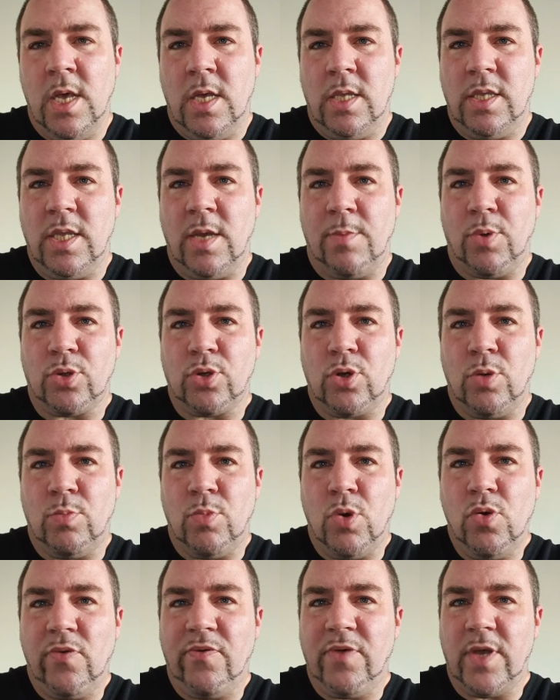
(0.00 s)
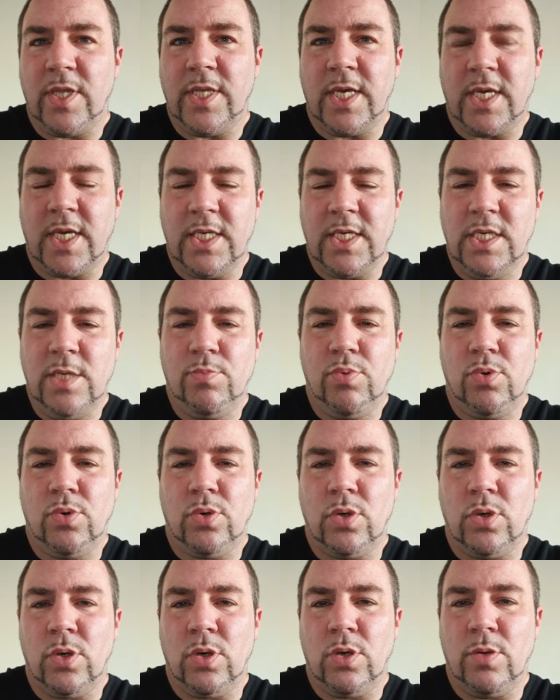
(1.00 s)
n'importe comment, ou faire des crédits
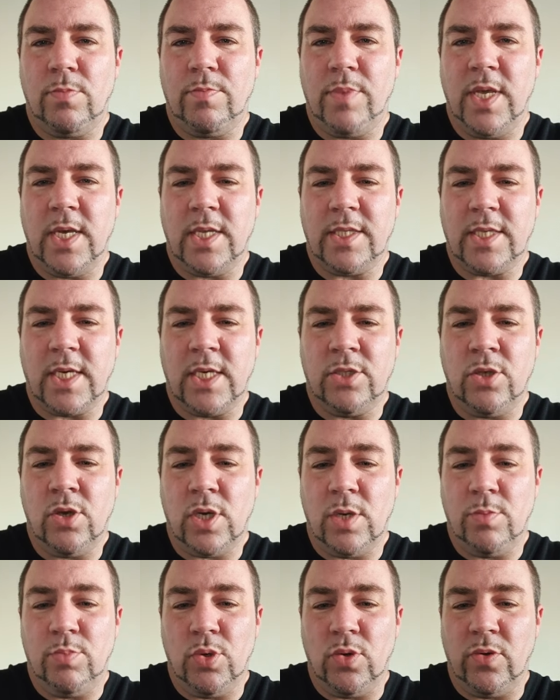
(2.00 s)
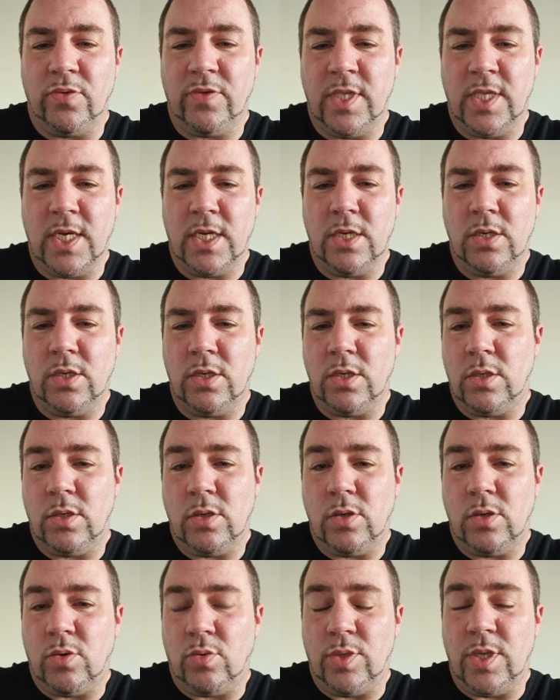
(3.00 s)
pour payer un traiteur, et puis au final,
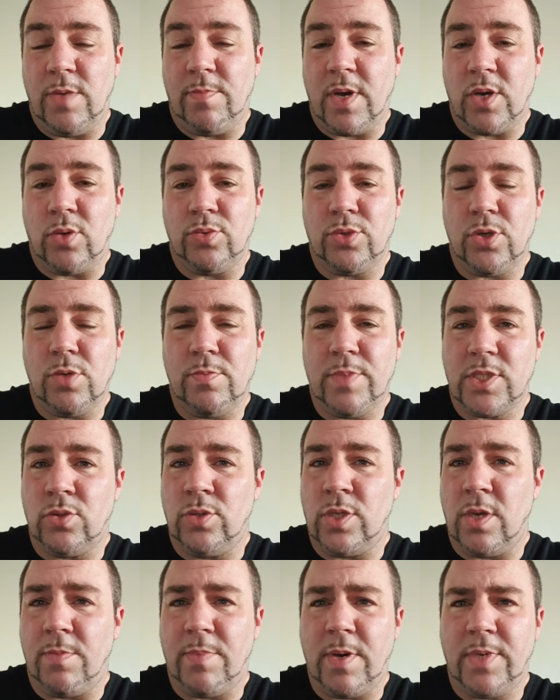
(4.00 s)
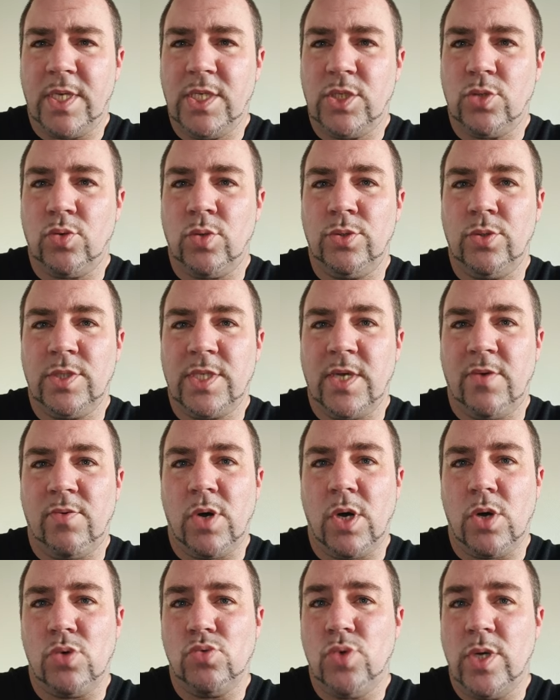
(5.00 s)
on n'est pas content parce qu'on n'a pas pris soin de
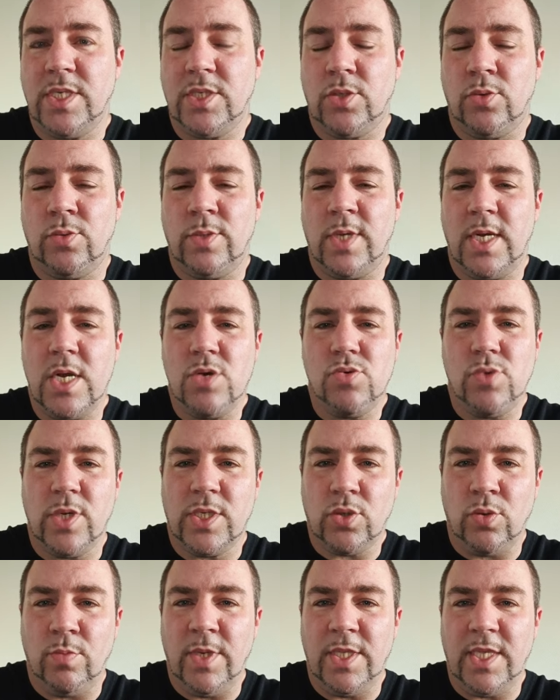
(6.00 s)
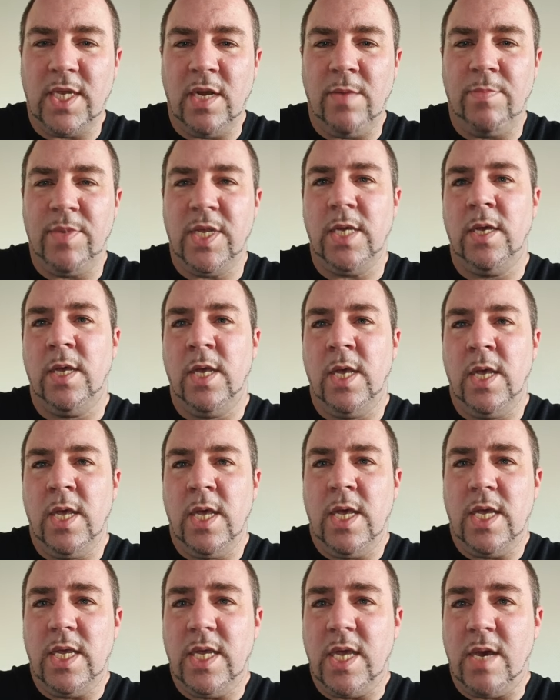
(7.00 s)
savoir où est-ce qu'on allait, où est-ce qu'on mettait les pieds,
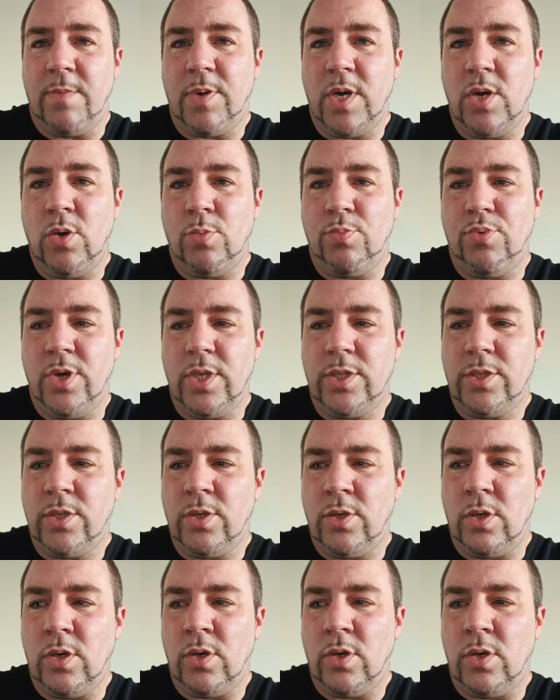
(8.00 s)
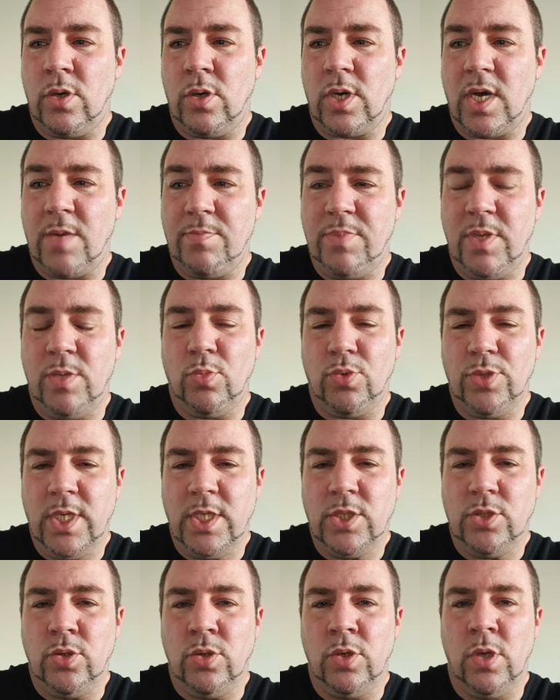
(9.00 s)
et après on peut être rapidement
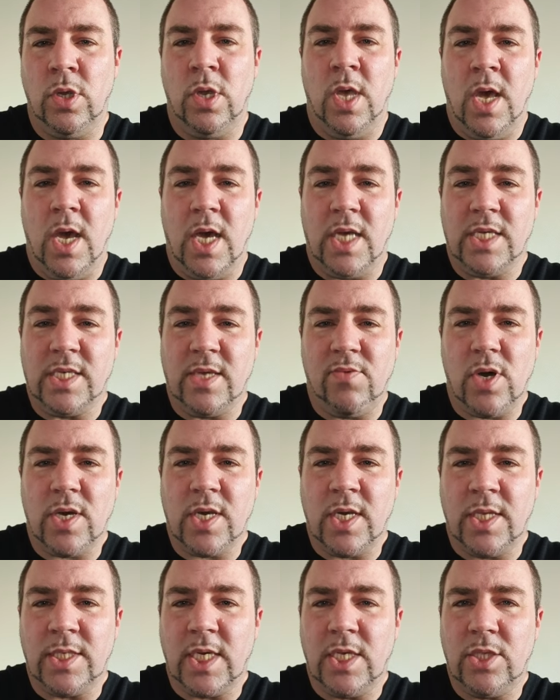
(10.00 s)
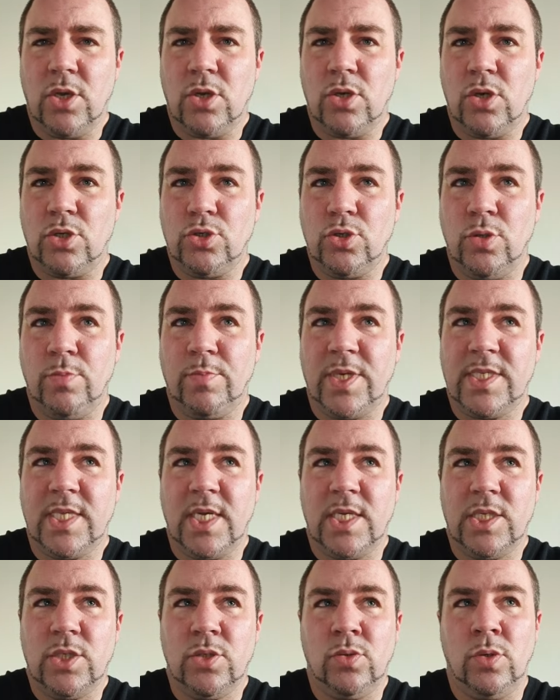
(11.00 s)
déçu. À savoir qu'un traiteur lors d'une
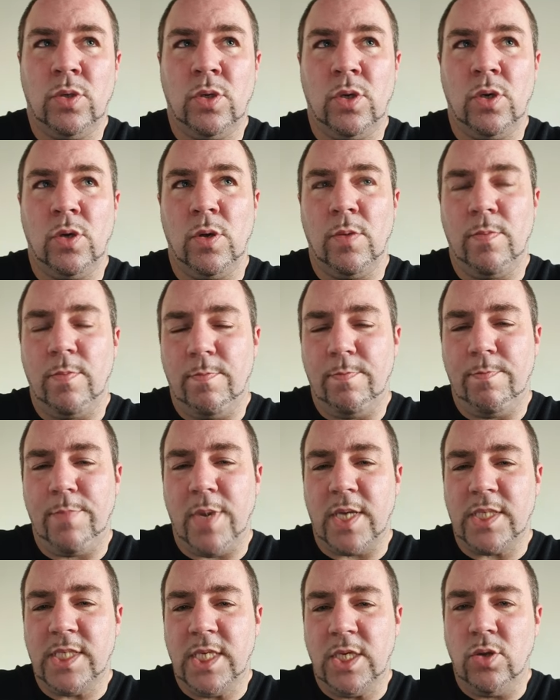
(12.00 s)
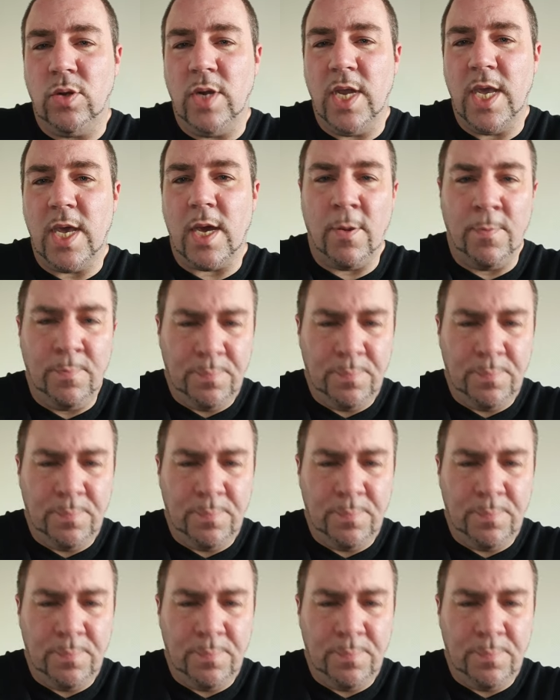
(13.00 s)
prestation particulière,